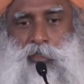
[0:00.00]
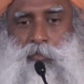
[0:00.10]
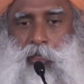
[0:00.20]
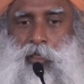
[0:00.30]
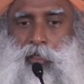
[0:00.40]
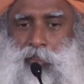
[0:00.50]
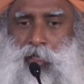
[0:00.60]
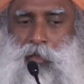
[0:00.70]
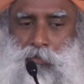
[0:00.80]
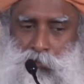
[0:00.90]
உங்களை
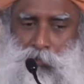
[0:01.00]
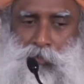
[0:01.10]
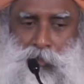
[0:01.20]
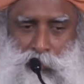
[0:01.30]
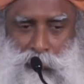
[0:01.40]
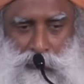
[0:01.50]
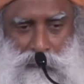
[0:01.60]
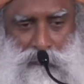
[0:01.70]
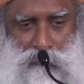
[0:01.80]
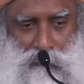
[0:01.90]
பொறுத்தவரை நான்
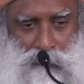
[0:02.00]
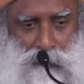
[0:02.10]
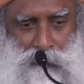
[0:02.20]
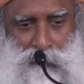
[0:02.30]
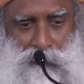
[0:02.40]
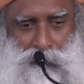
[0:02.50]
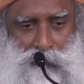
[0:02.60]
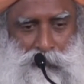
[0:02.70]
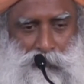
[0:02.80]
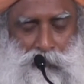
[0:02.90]
வெறுமனே சத்தம்
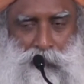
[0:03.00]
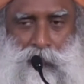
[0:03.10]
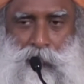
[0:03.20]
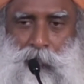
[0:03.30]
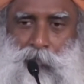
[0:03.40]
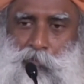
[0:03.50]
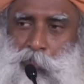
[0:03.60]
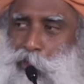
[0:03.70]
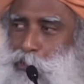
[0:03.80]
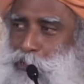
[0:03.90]
எழுப்புறேன் அவ்வளோதான்
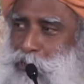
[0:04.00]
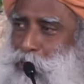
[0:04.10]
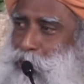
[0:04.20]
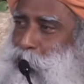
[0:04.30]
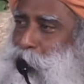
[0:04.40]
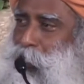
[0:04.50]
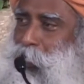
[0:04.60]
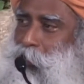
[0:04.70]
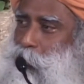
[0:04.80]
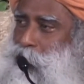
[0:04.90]
இல்லையா அவங்க
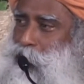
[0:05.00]
மொழிகள்